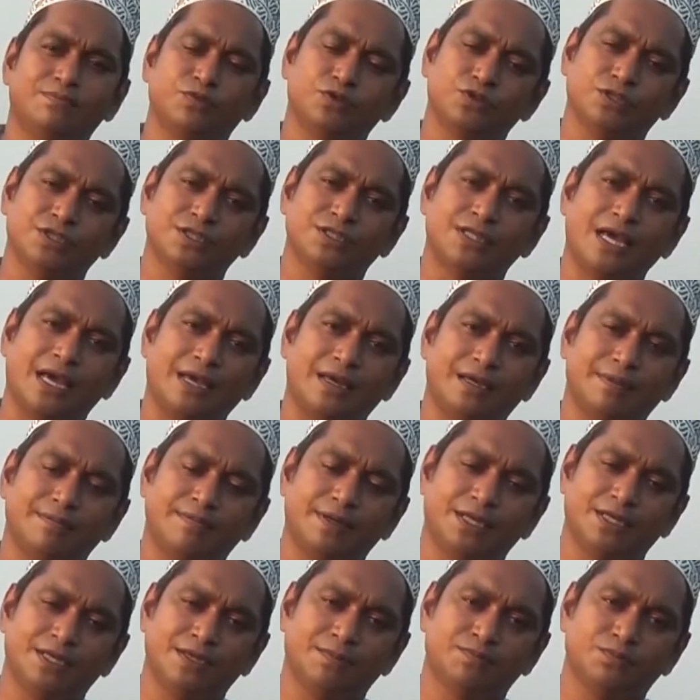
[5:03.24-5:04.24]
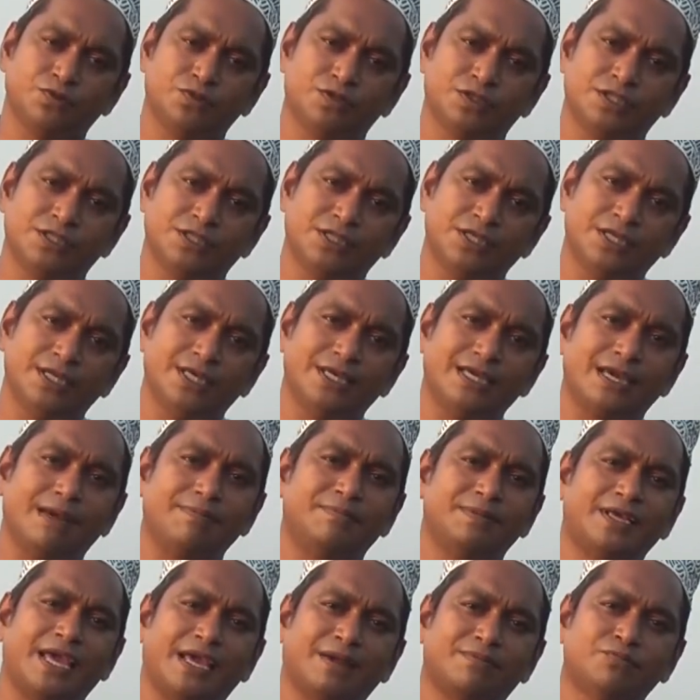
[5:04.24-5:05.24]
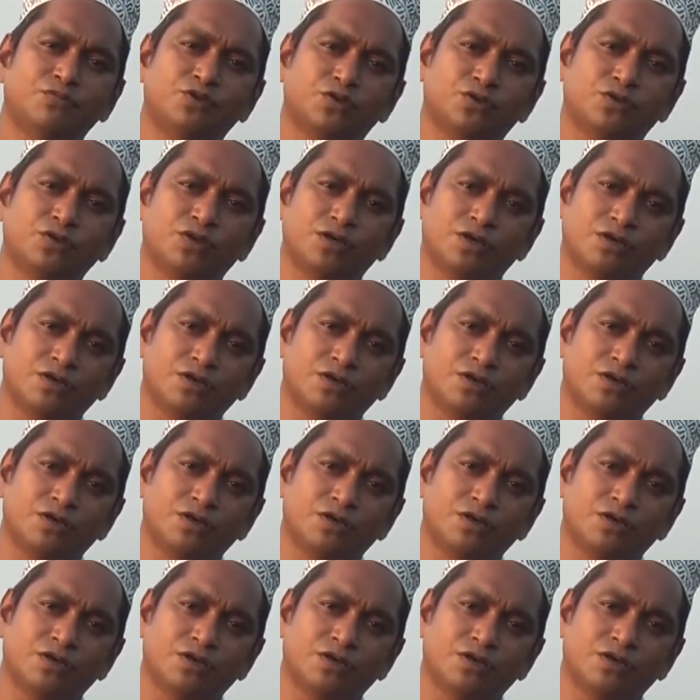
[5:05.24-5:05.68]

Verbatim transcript: প্রতি মানে প্রতিদিনই আপনি এক মুঠ করে